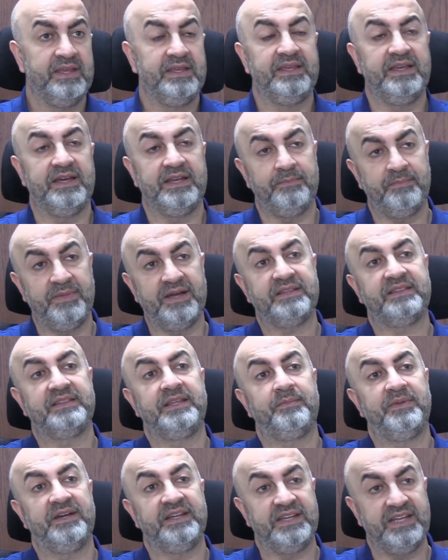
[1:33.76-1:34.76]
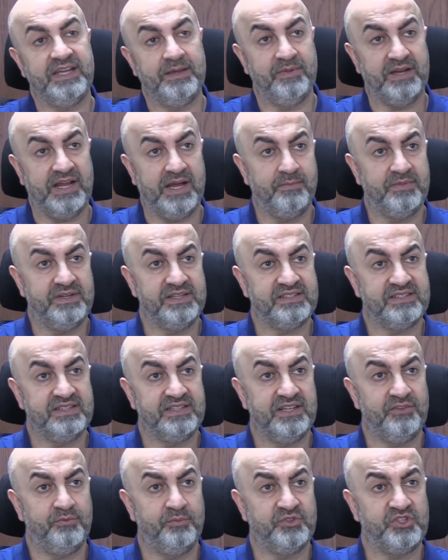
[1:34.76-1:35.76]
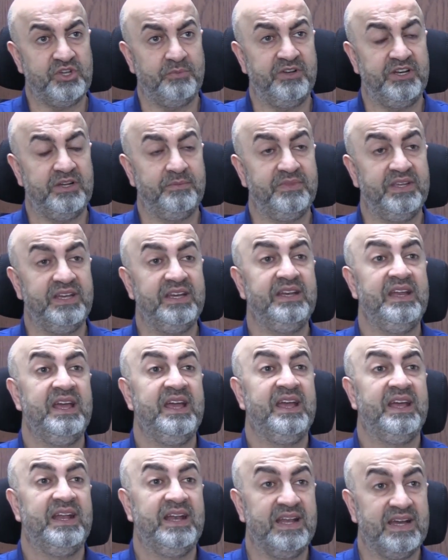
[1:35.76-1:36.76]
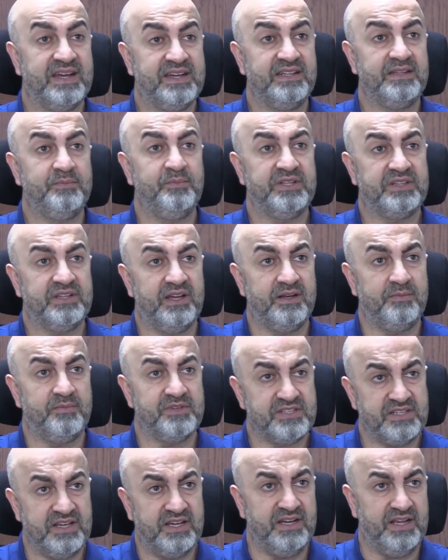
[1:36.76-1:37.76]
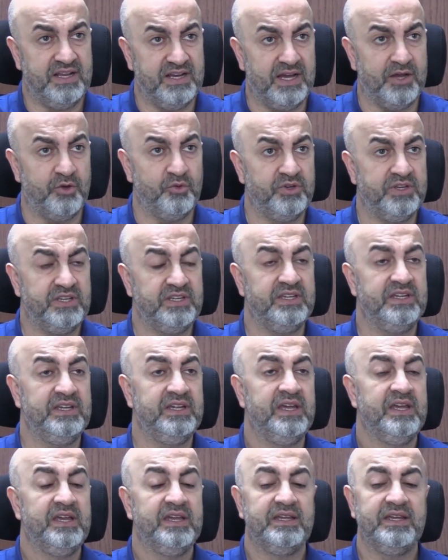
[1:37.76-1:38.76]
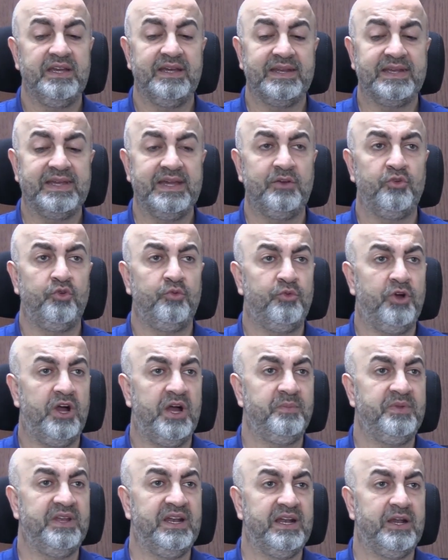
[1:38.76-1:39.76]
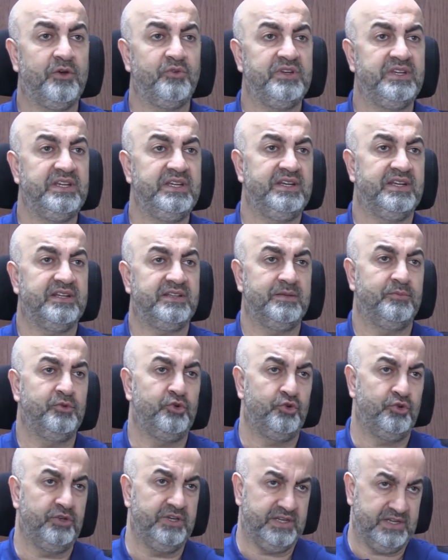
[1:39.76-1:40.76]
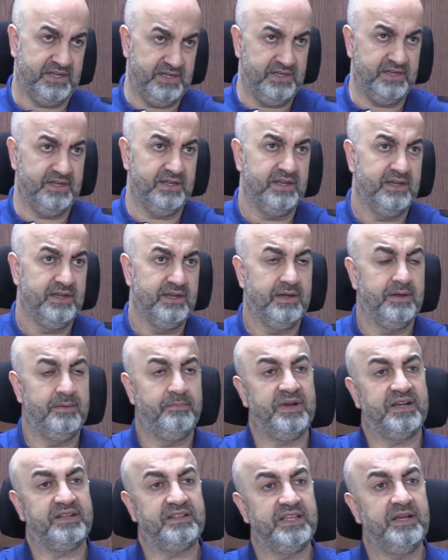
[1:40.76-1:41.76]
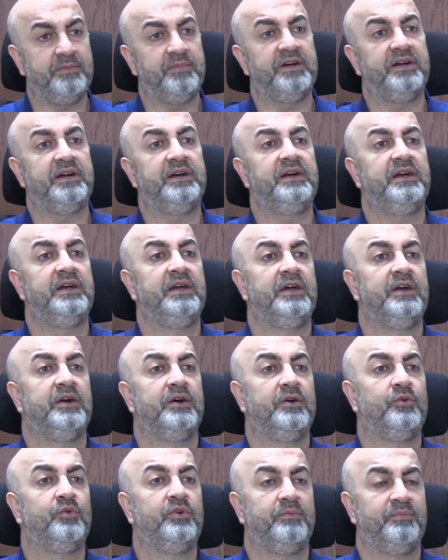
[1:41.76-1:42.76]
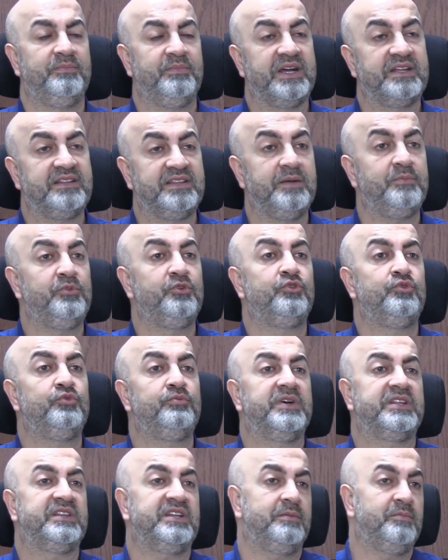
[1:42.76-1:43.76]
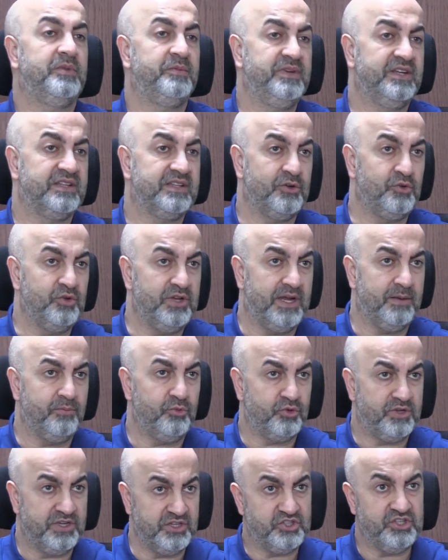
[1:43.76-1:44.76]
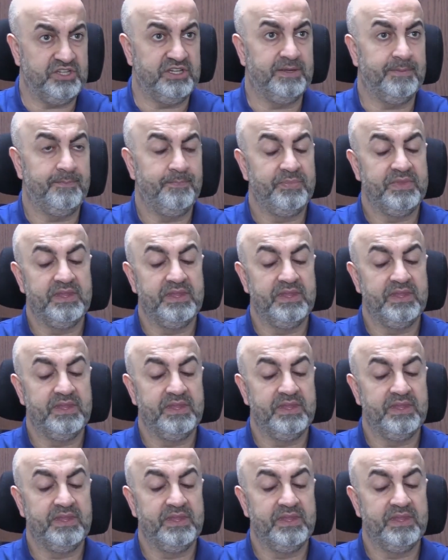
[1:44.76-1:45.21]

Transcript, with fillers: يعني مكتب النائب العام للاستئناف بجبل لبنان لخدمة المصالح العونية يعني كانوا المحامين العونيين يعتبروا هناك مكتبة مكتبهم ومطرح ما بيقدروا يعملوا كل شيء